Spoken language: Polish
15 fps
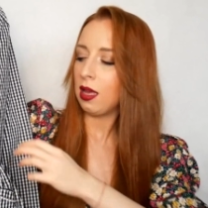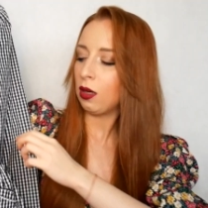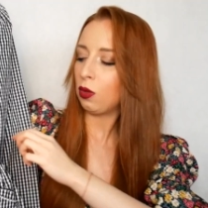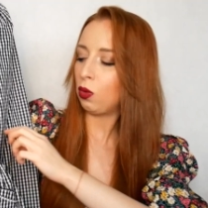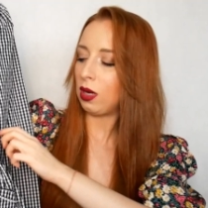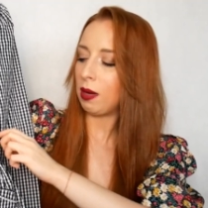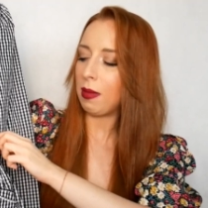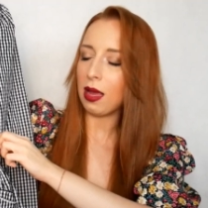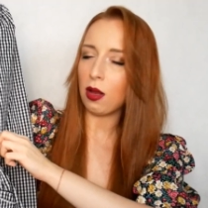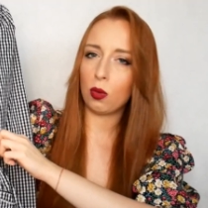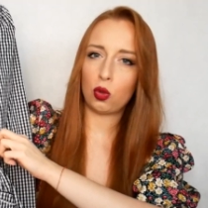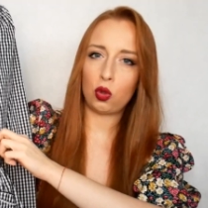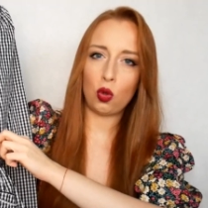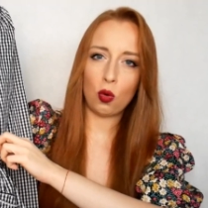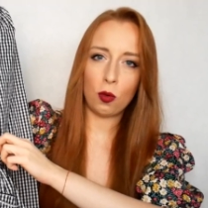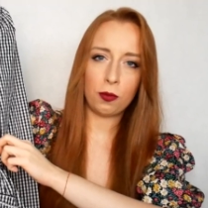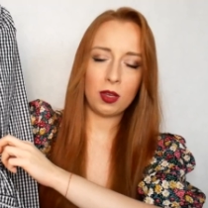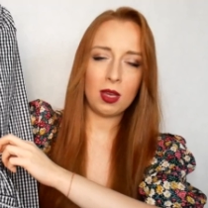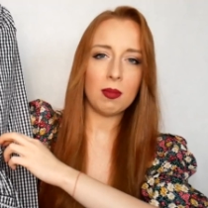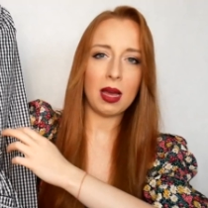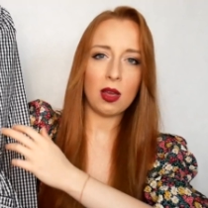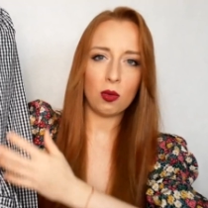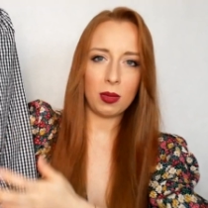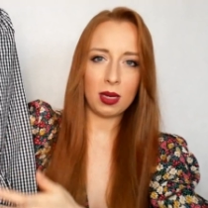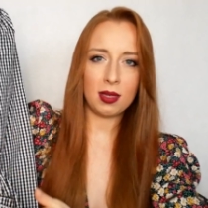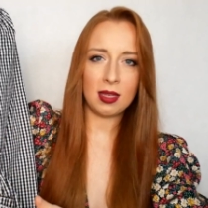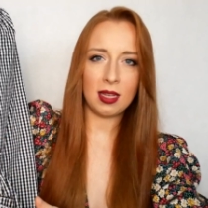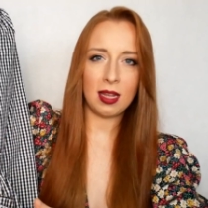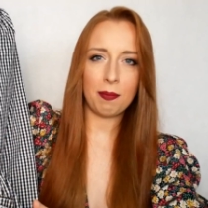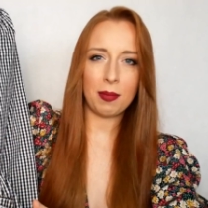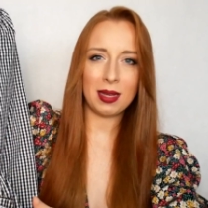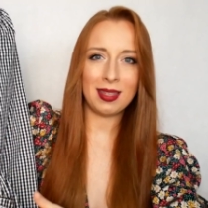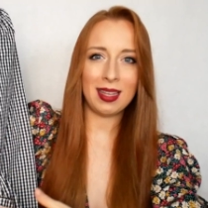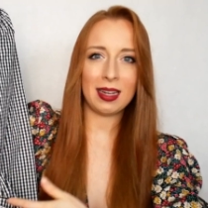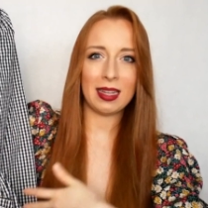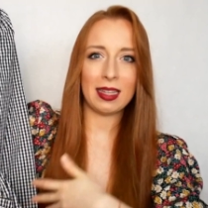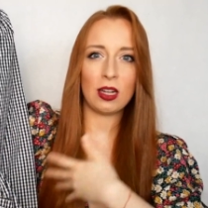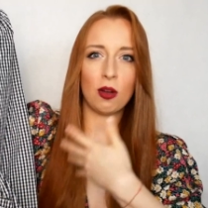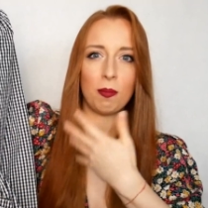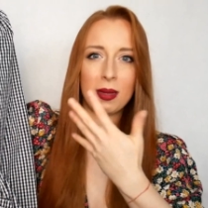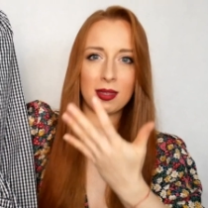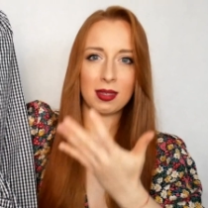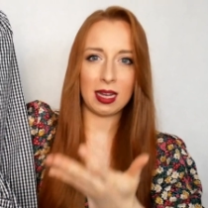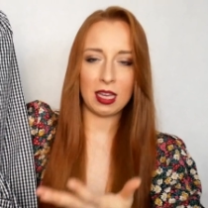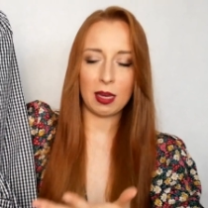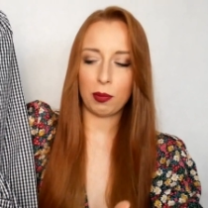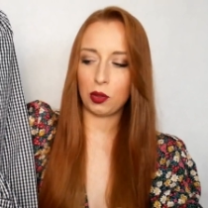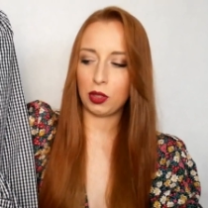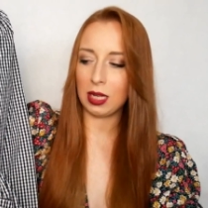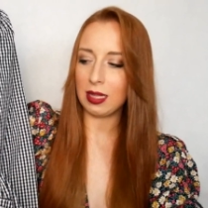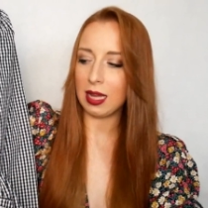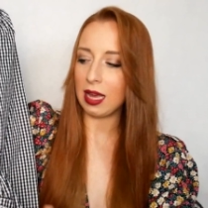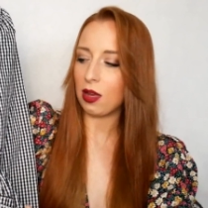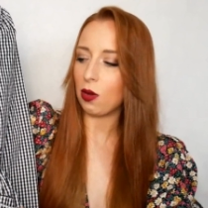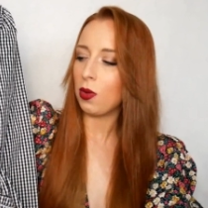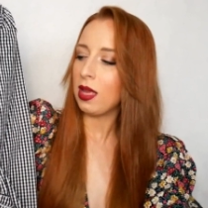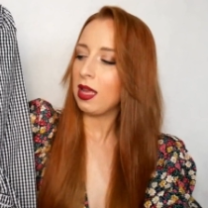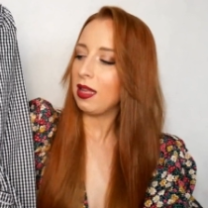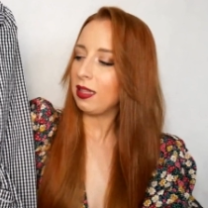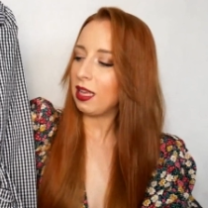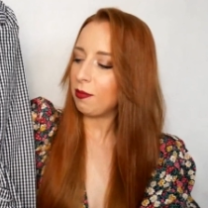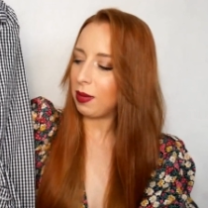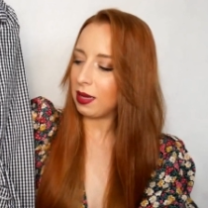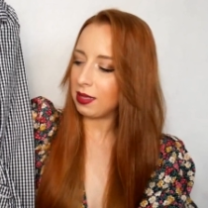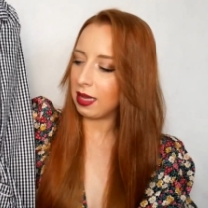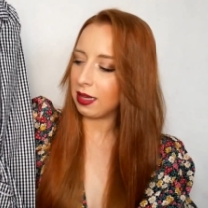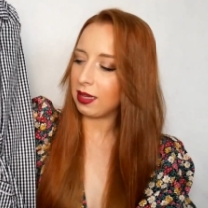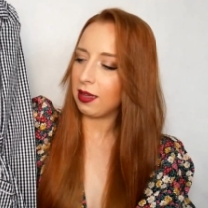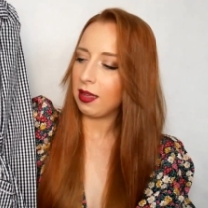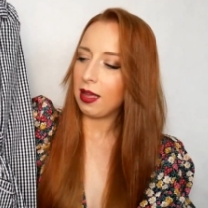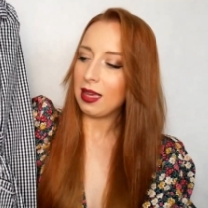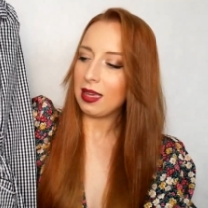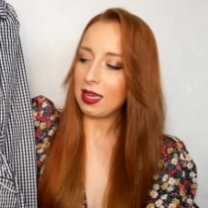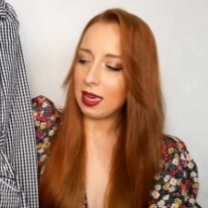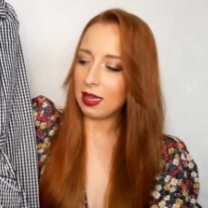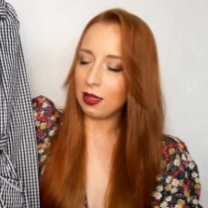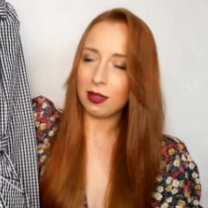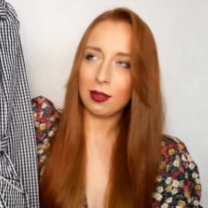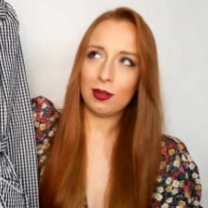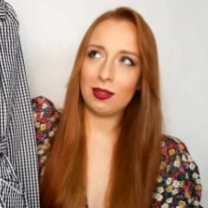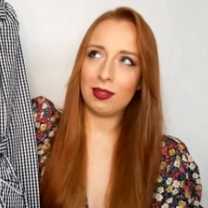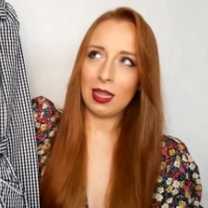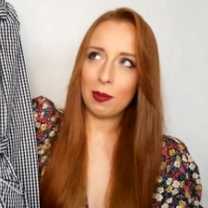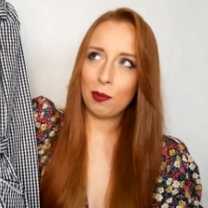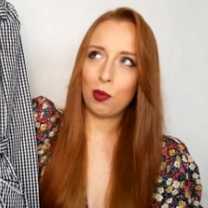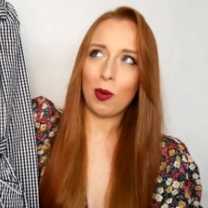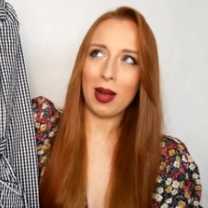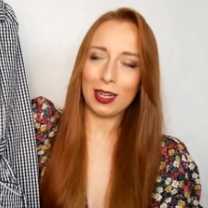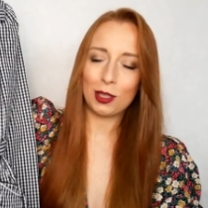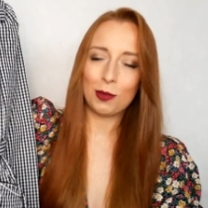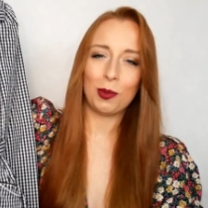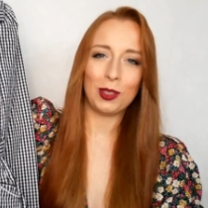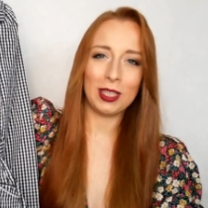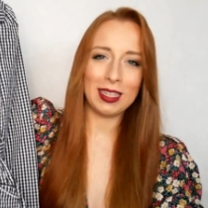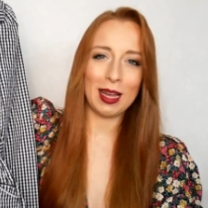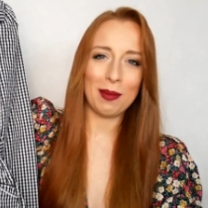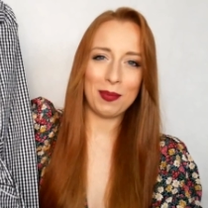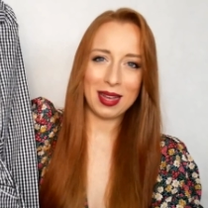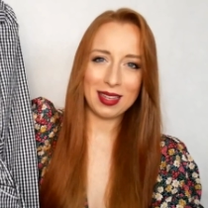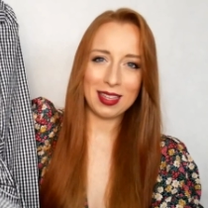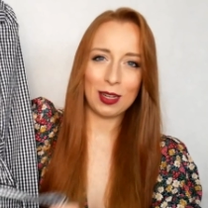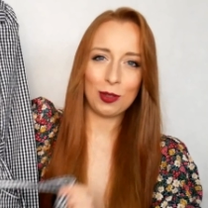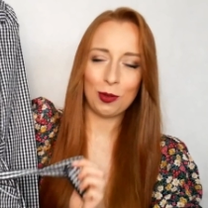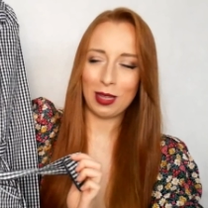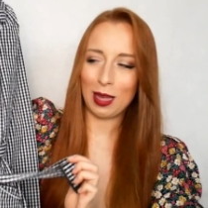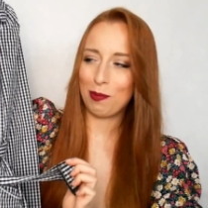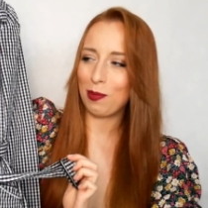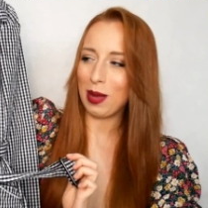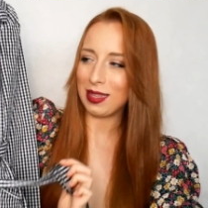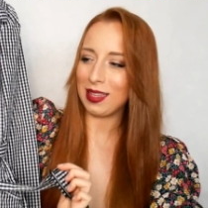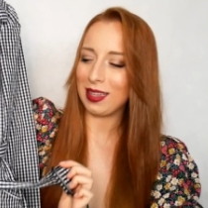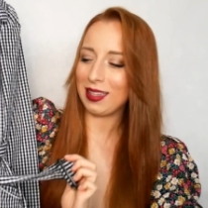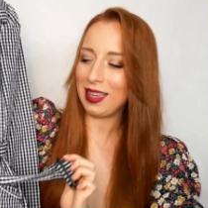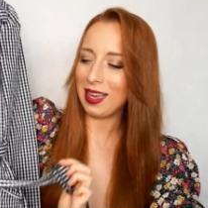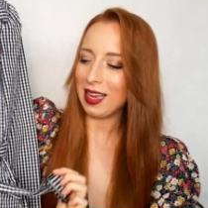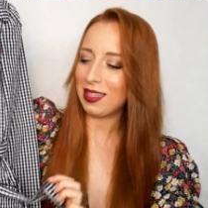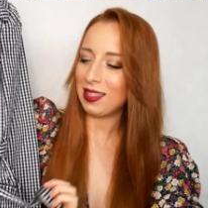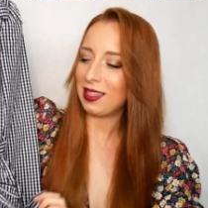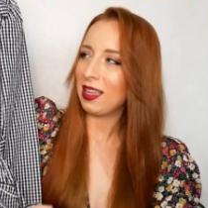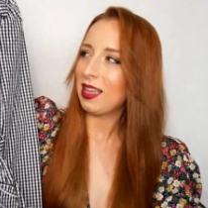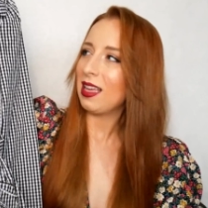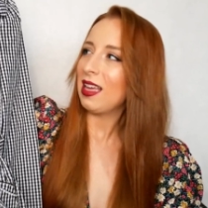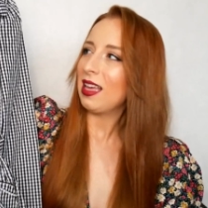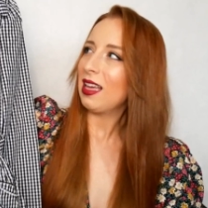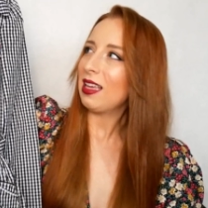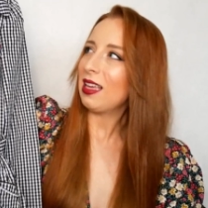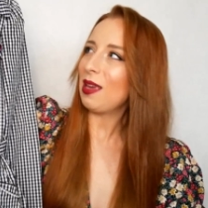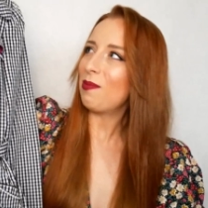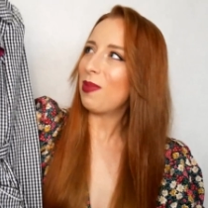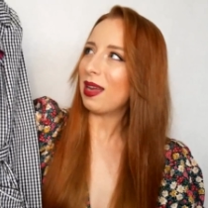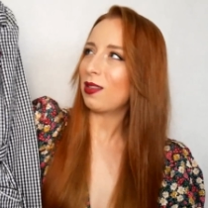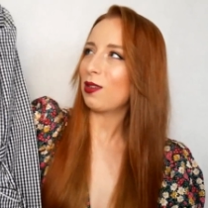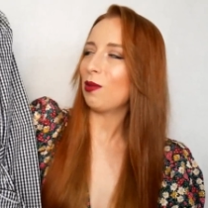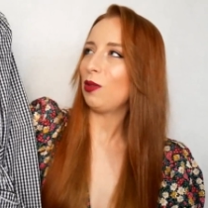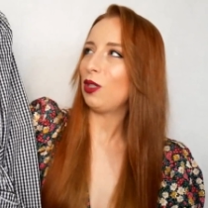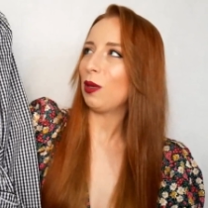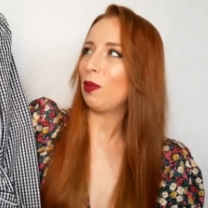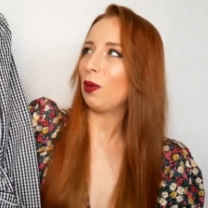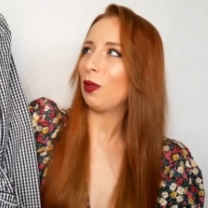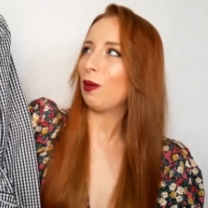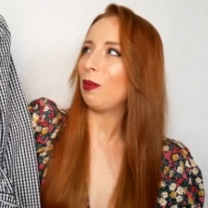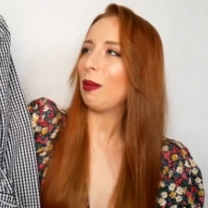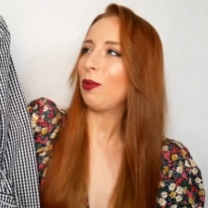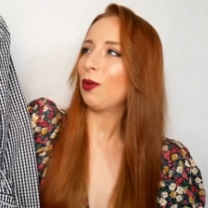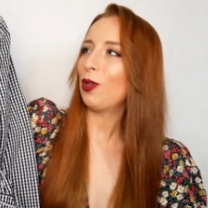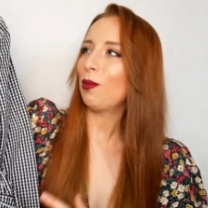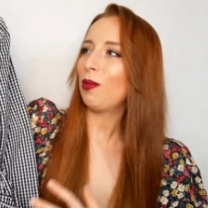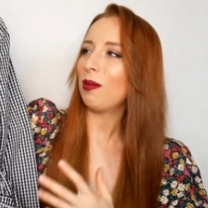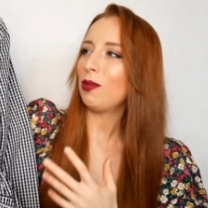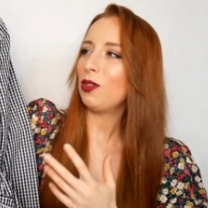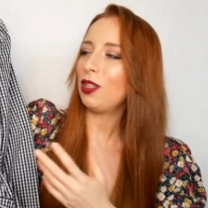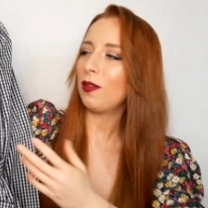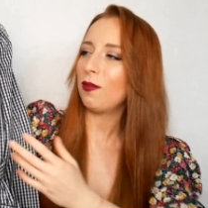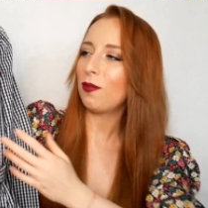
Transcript: które mają szlufki, mają miejsce na pasek, a tego paska nie posiadają. Ten pasek, je, ten płaszcz posiada pasek, tutaj pasek jest. I bardzo mi się podoba. Podoba mi się